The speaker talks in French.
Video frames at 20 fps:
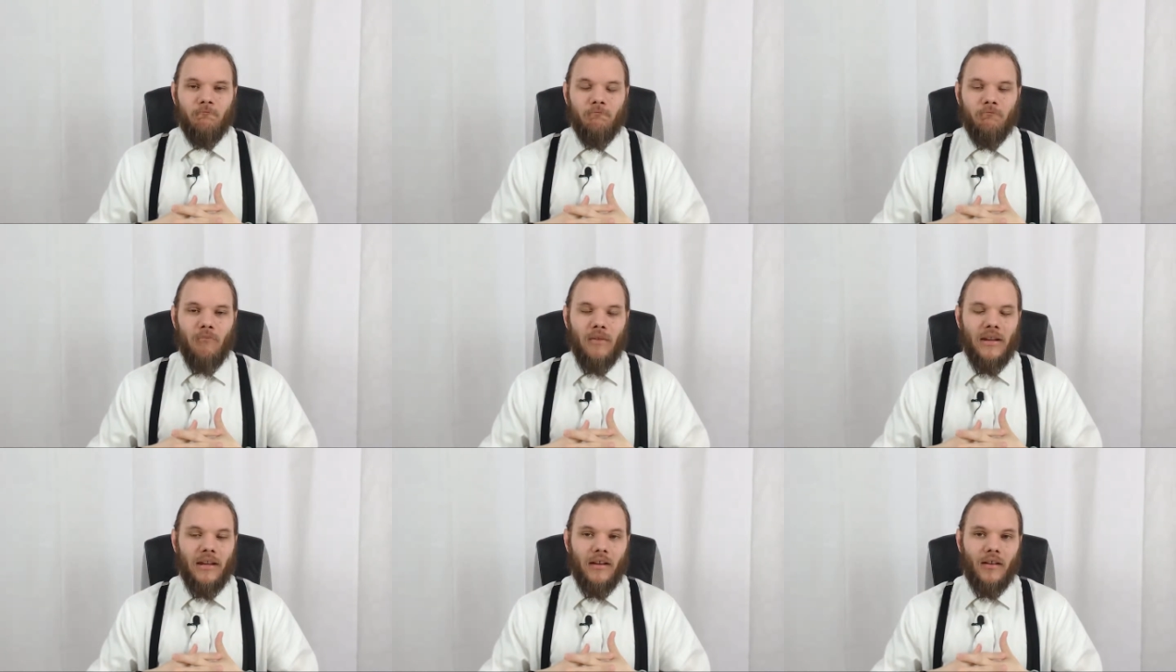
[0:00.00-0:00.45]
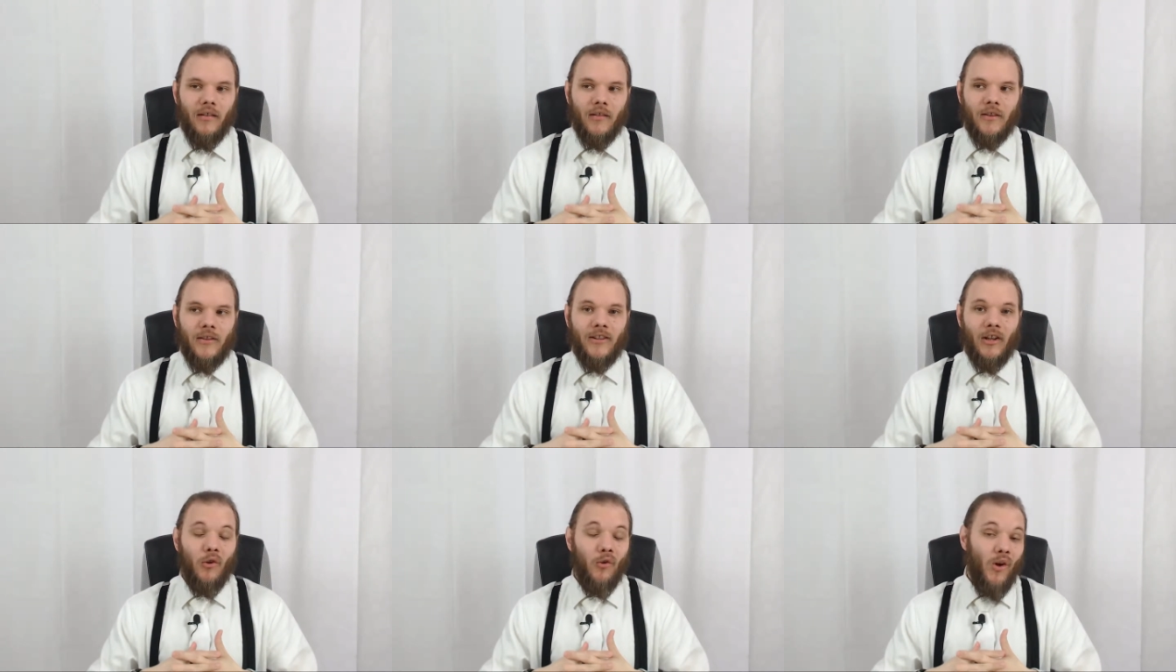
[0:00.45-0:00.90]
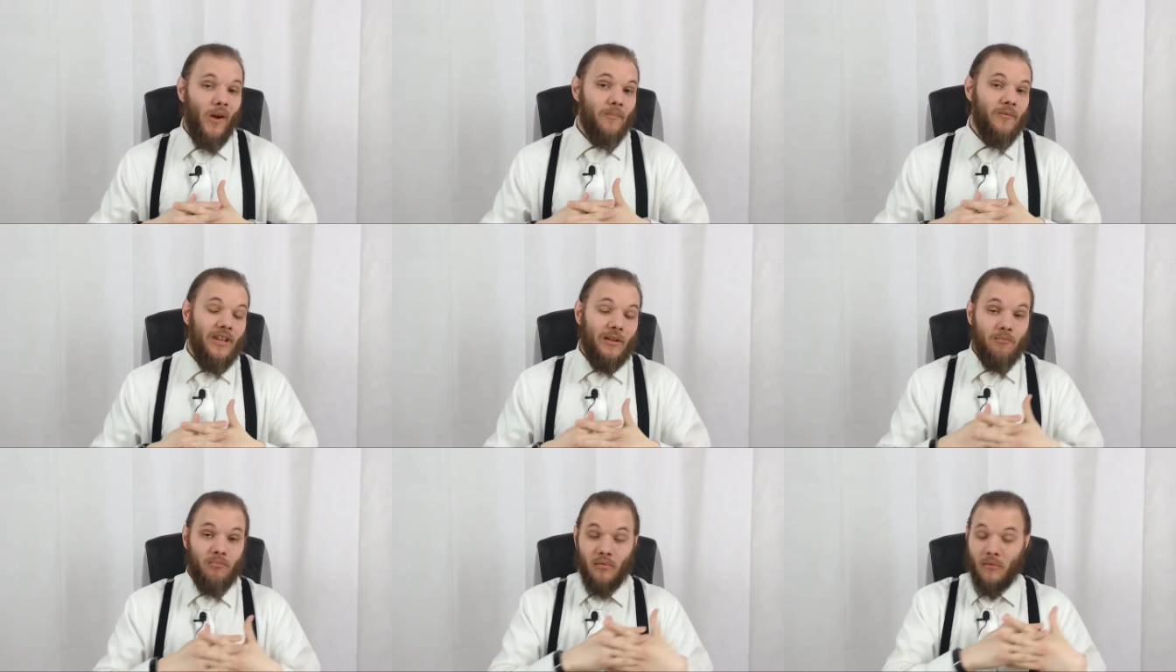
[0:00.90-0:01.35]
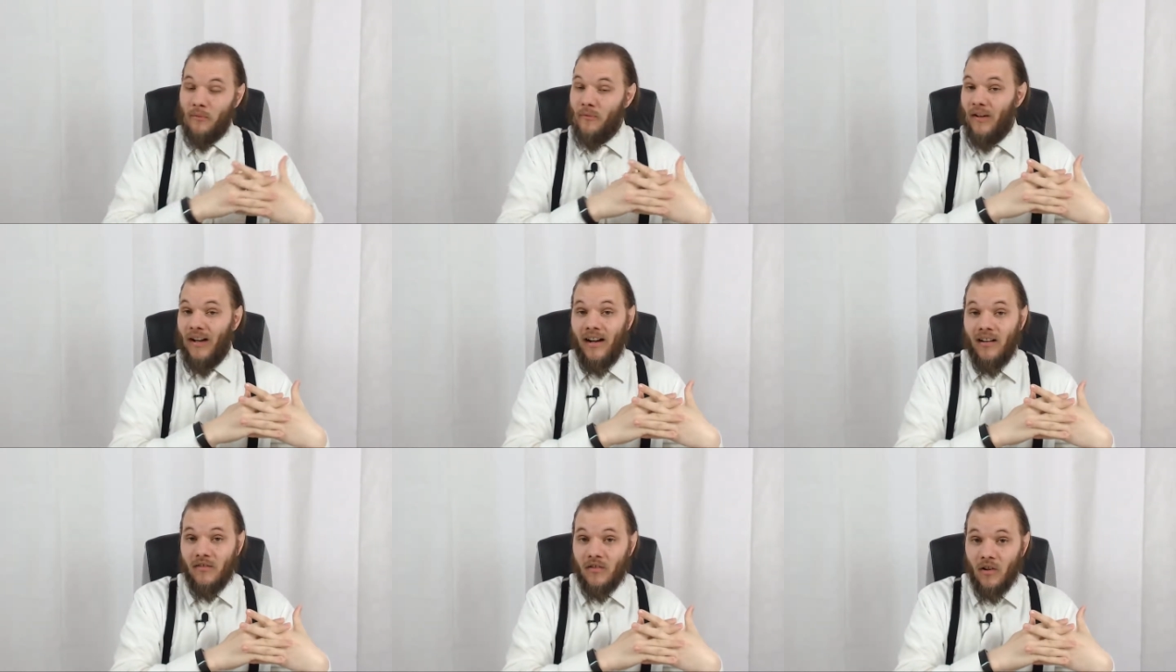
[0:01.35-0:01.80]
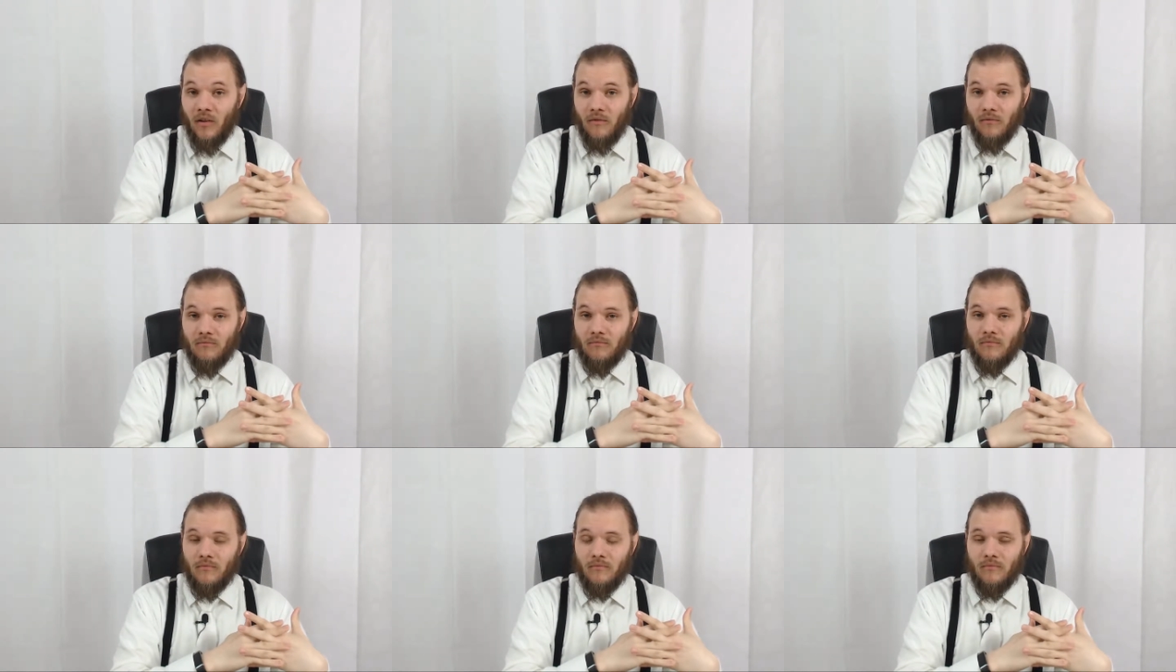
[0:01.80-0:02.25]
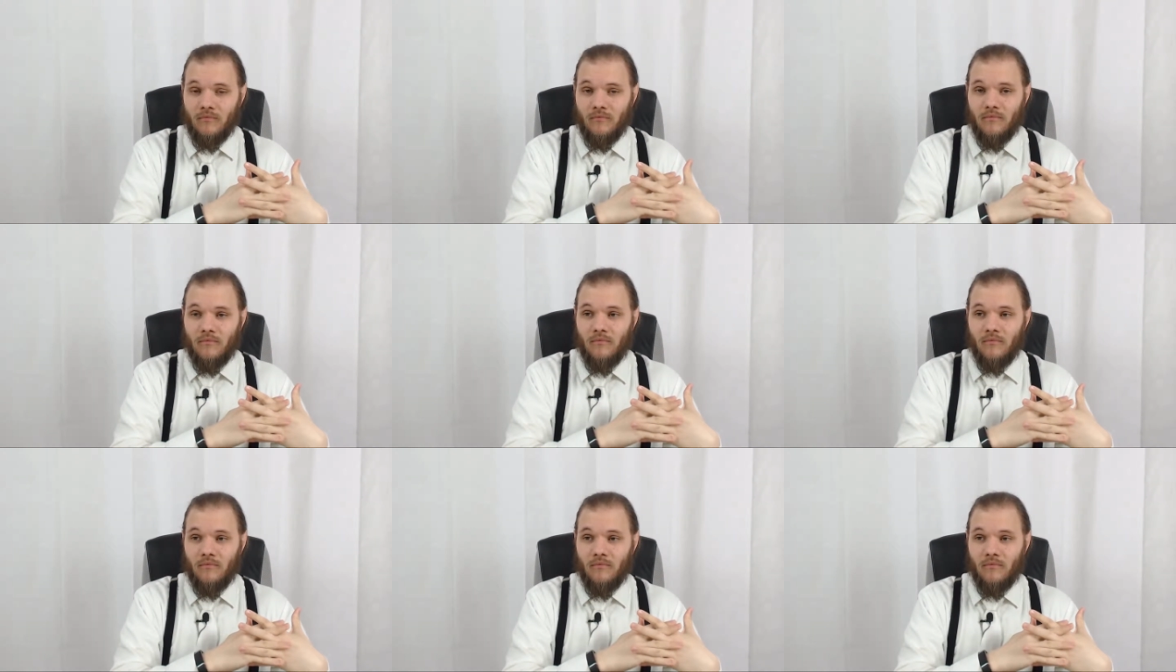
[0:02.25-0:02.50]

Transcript: Mais ça, euh, on aurait peut-être pu le faire avant,